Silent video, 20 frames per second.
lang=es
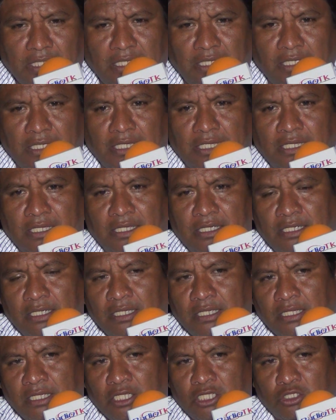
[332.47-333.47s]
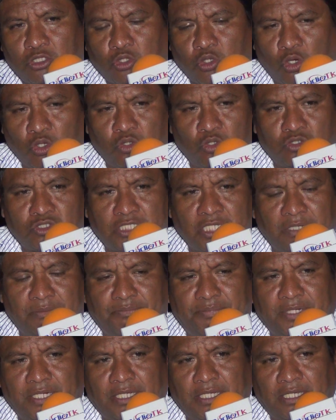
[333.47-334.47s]
Eh, todos
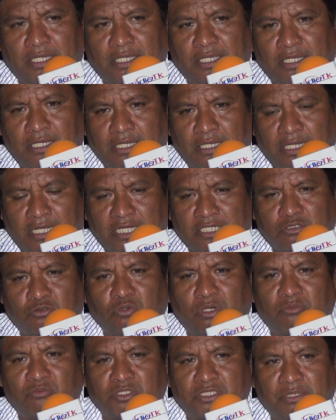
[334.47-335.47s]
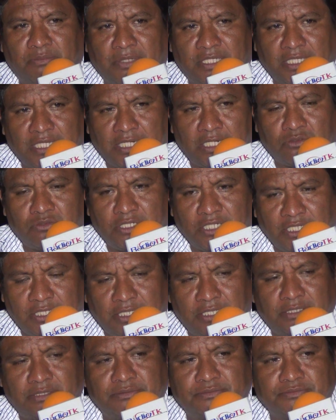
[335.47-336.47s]
siempre actuamos de manera
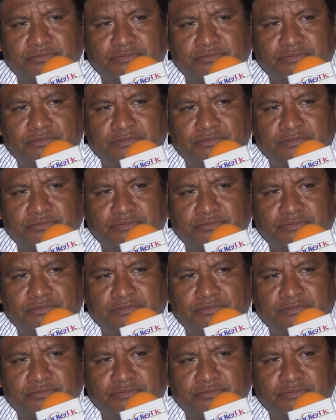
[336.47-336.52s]
unida,